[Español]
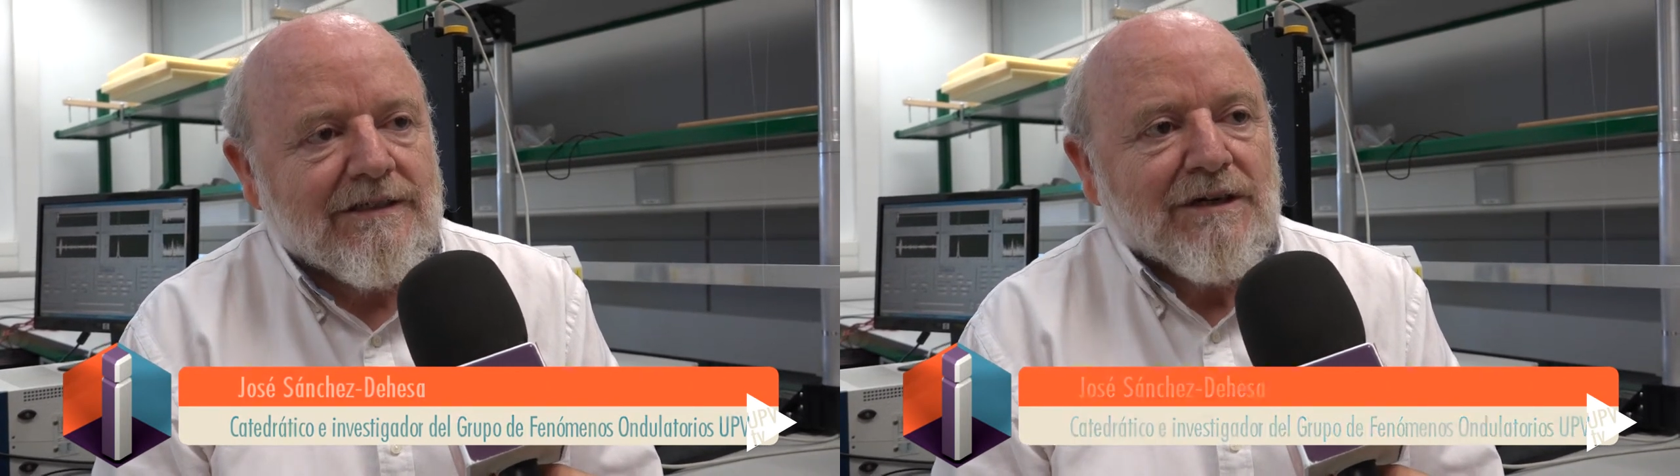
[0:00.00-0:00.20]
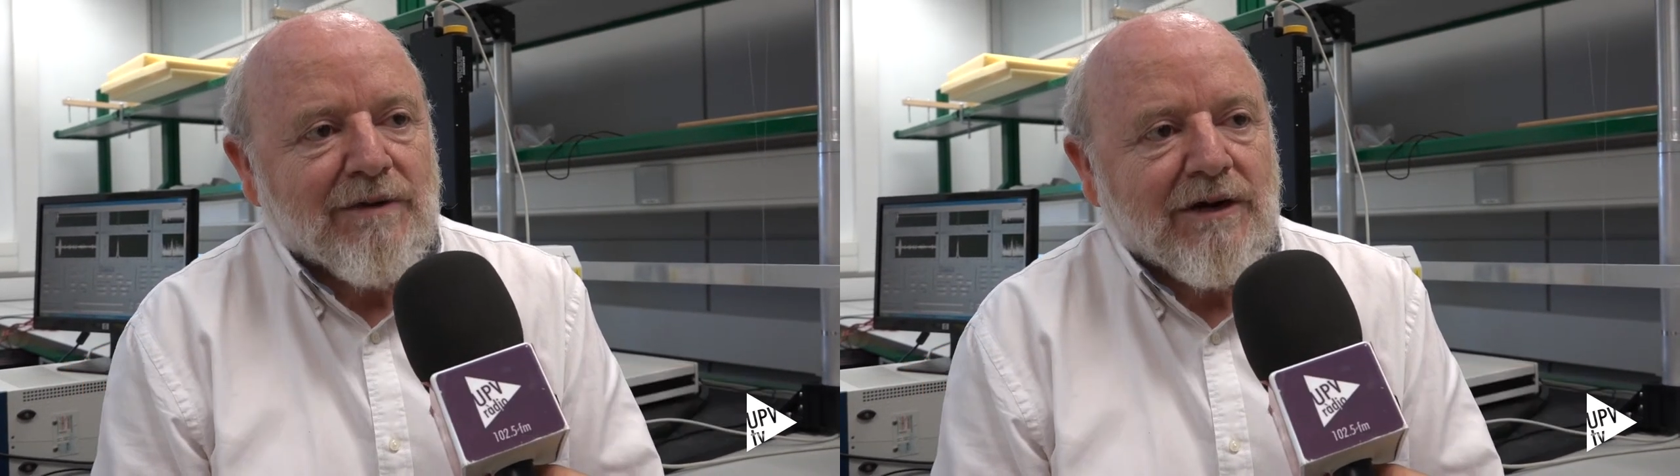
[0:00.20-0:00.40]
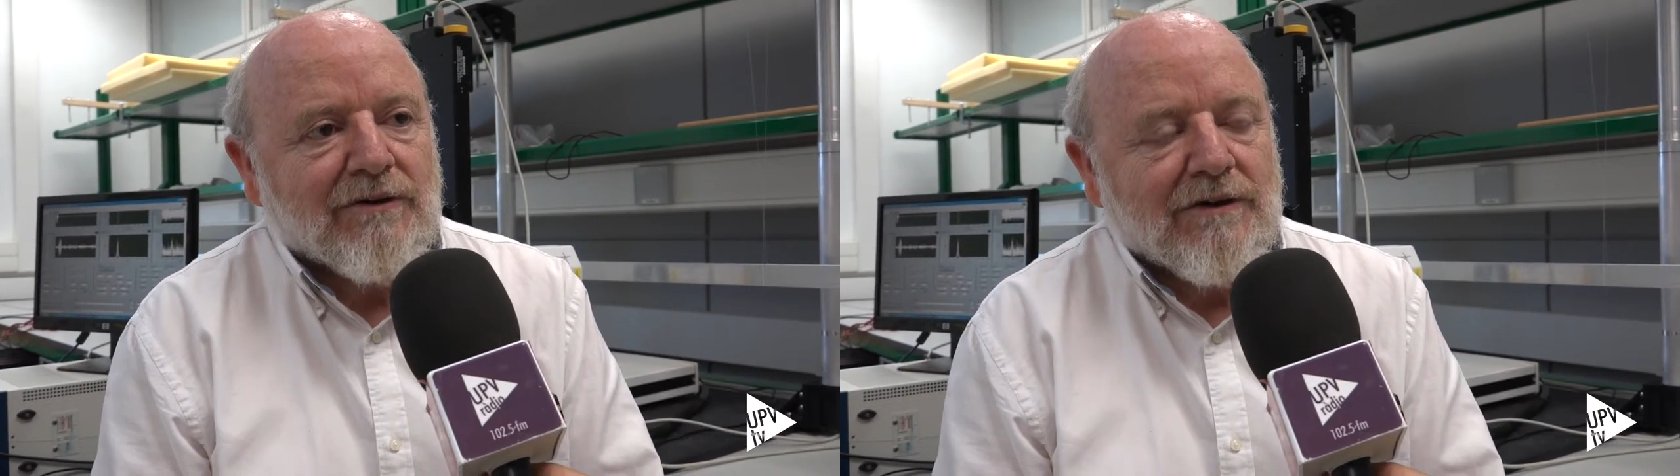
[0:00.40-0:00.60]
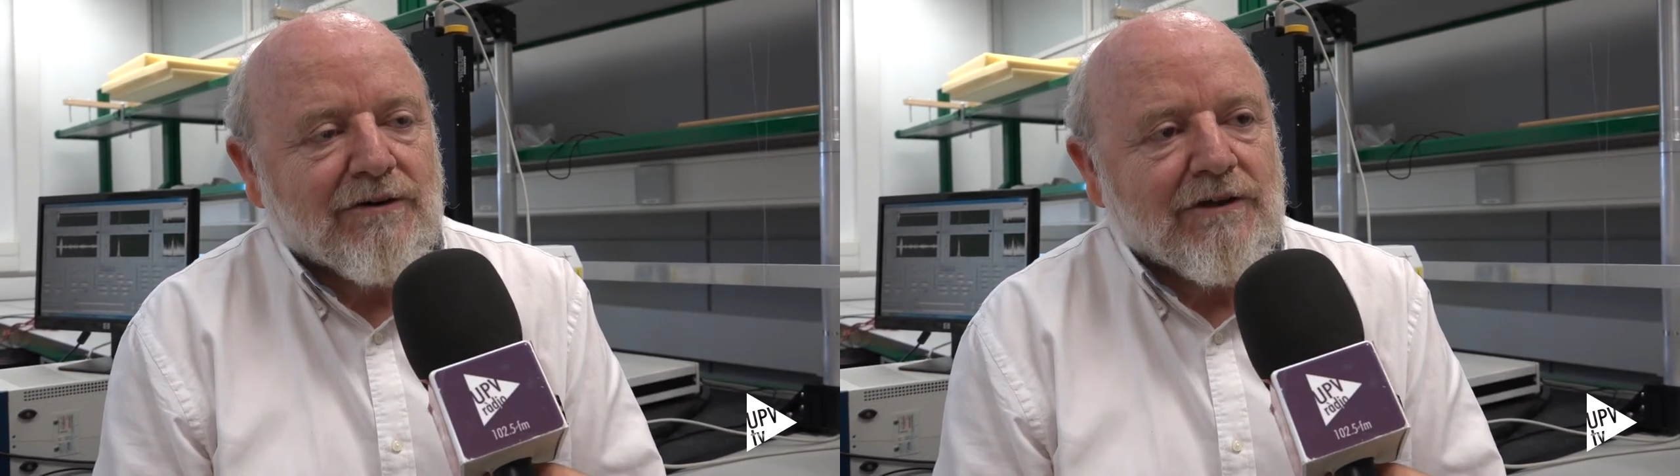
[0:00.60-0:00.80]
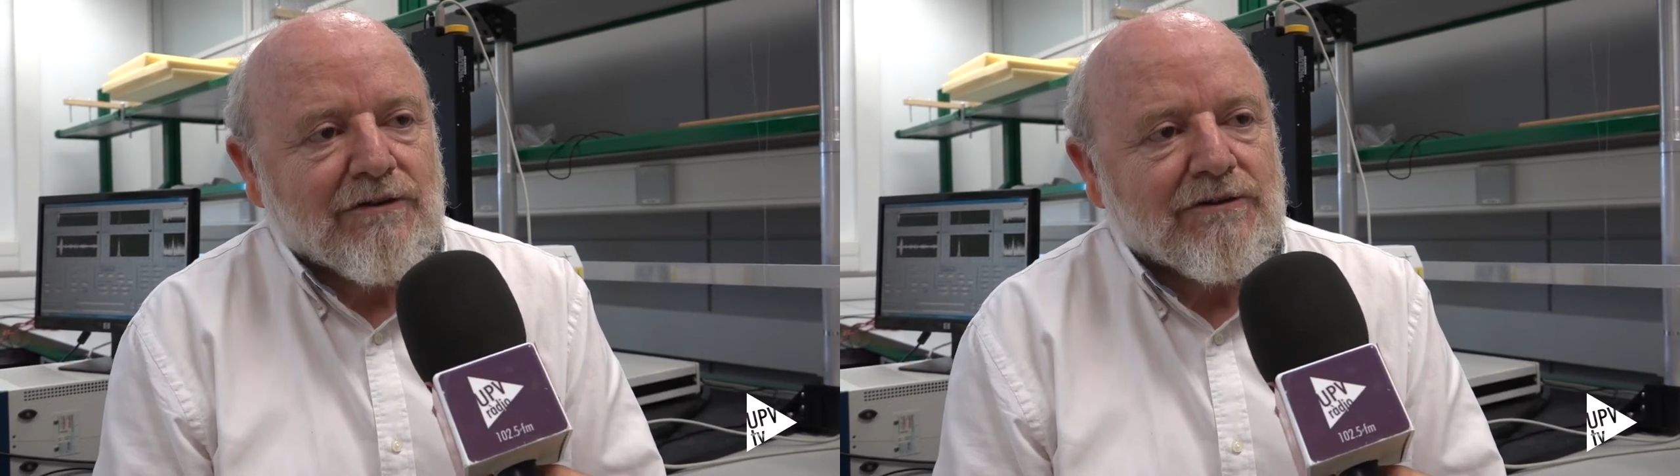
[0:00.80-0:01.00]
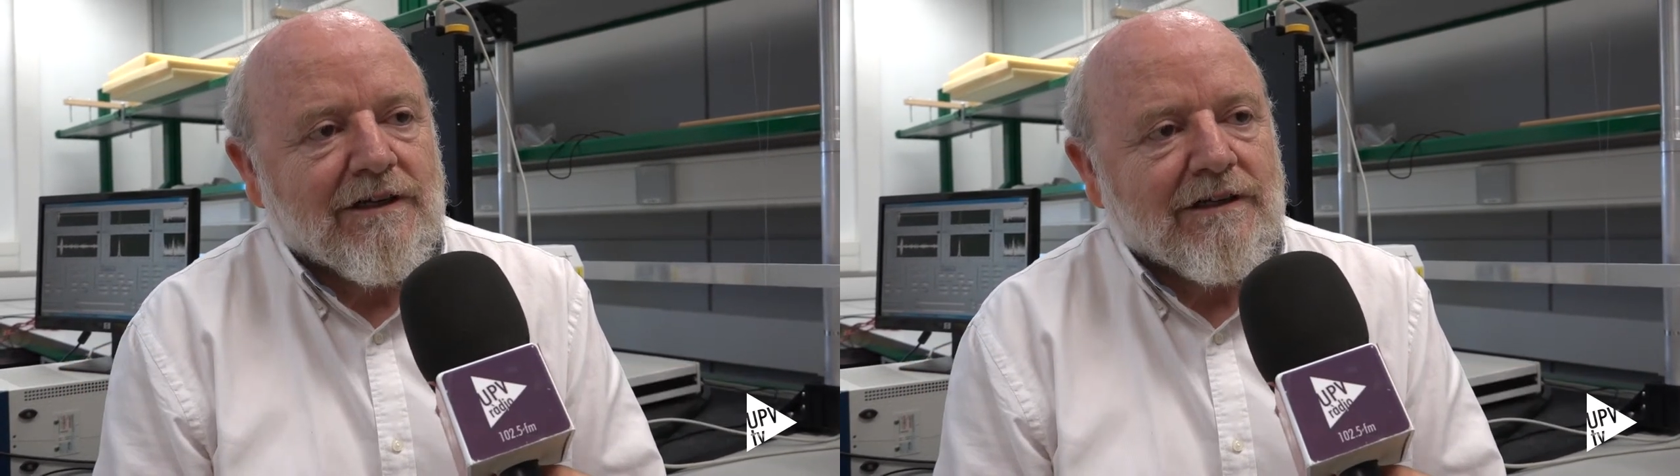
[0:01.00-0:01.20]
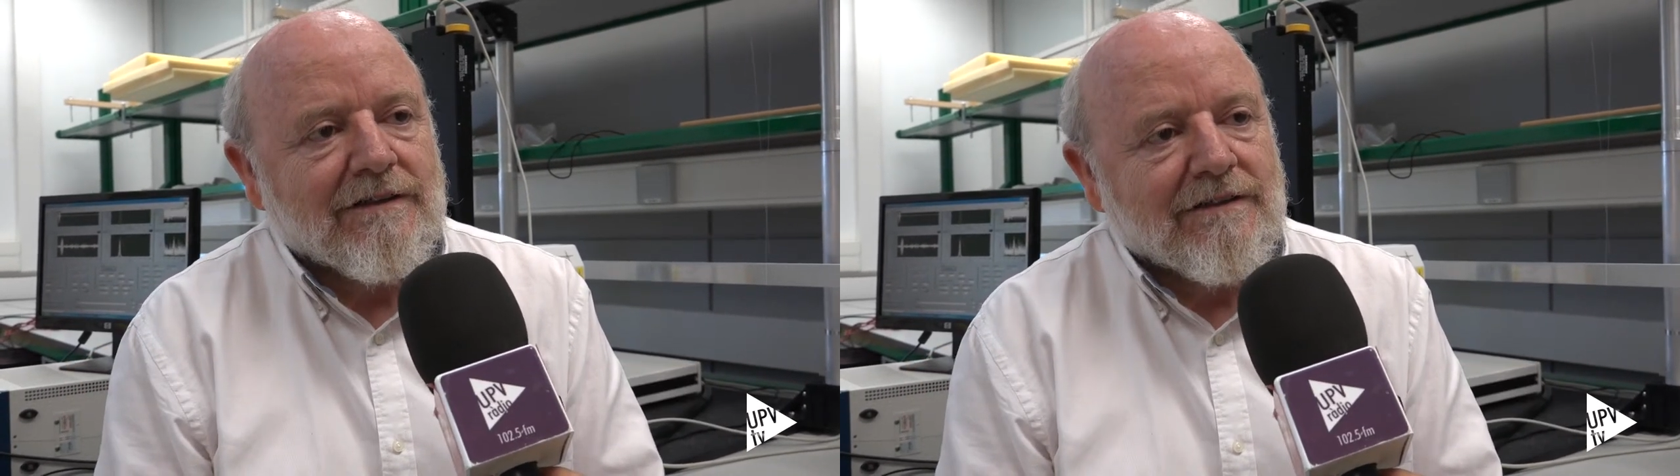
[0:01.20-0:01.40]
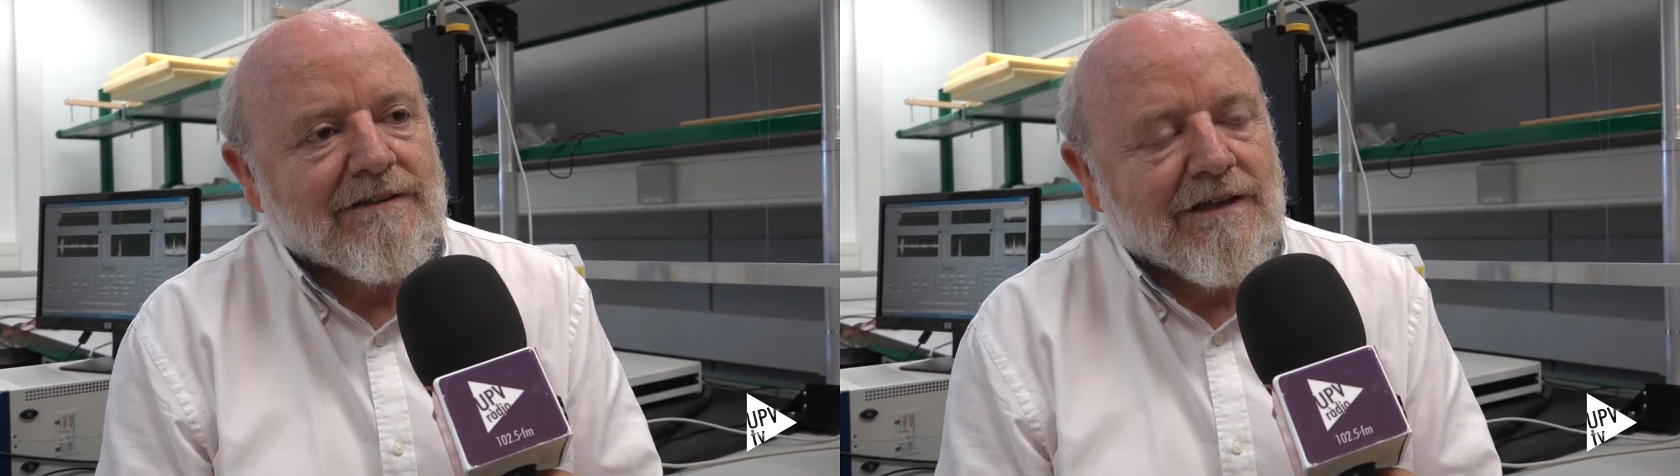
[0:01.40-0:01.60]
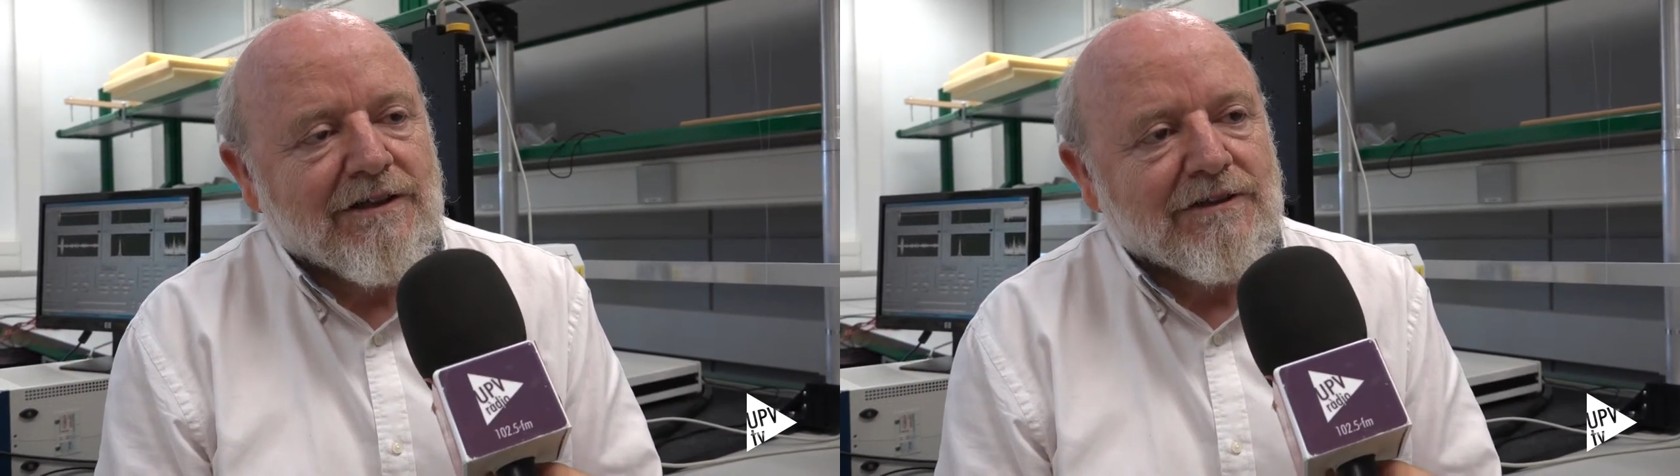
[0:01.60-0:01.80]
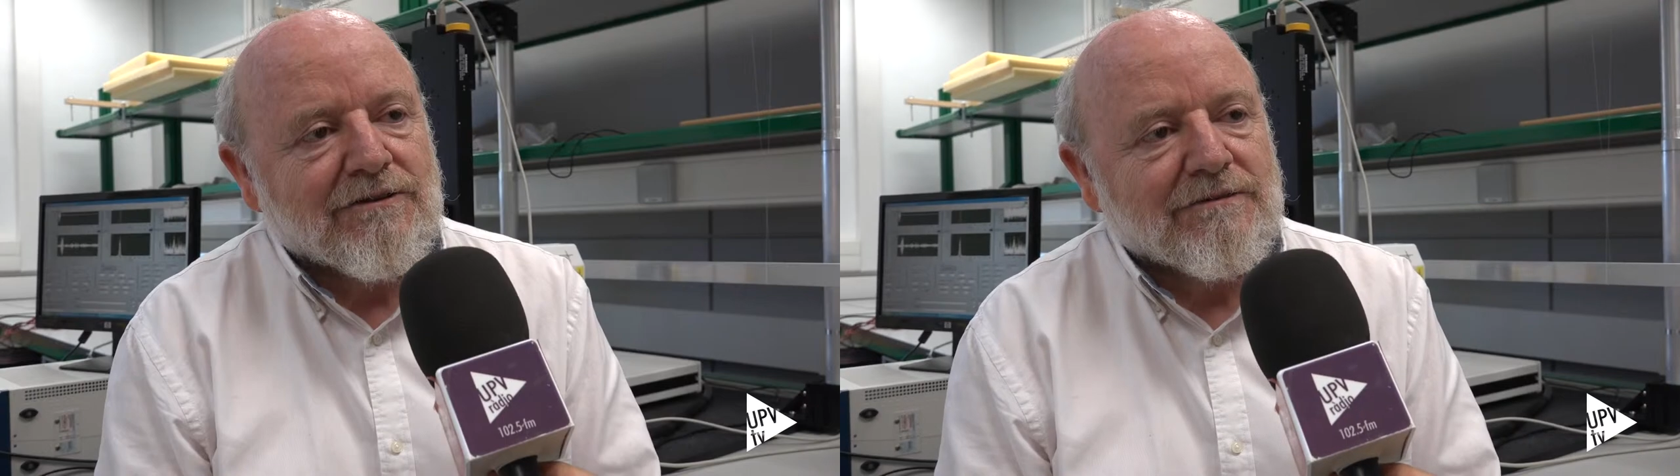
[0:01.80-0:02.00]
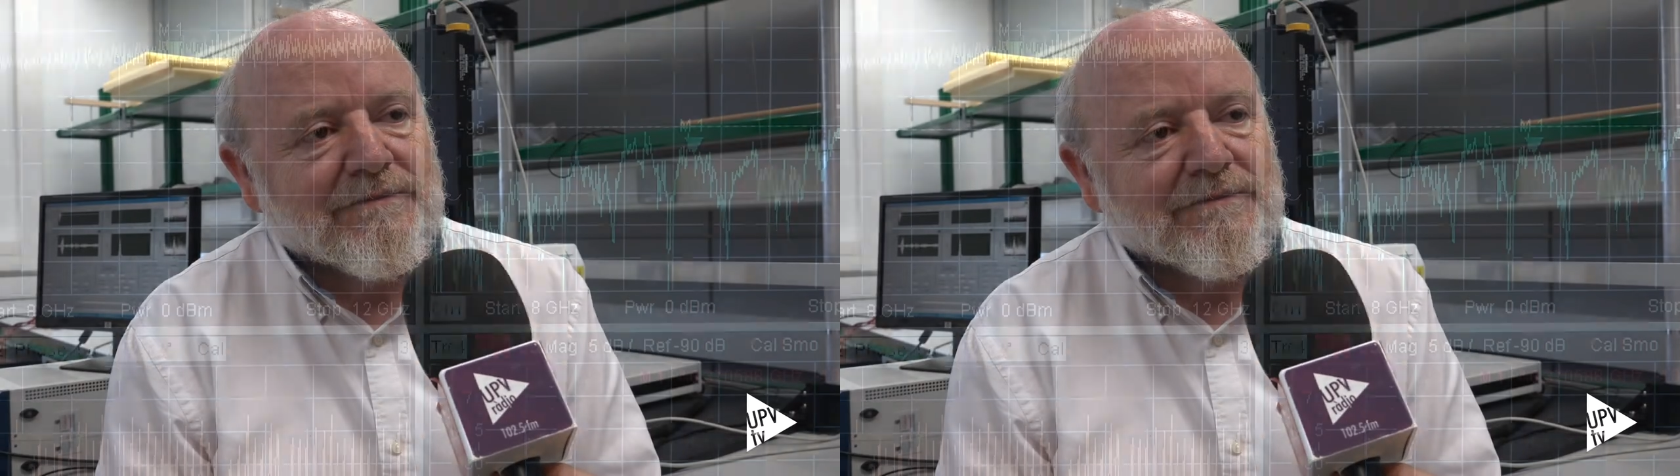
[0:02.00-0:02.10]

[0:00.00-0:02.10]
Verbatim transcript: sin embargo, el objeto está ahí, está ahí dentro.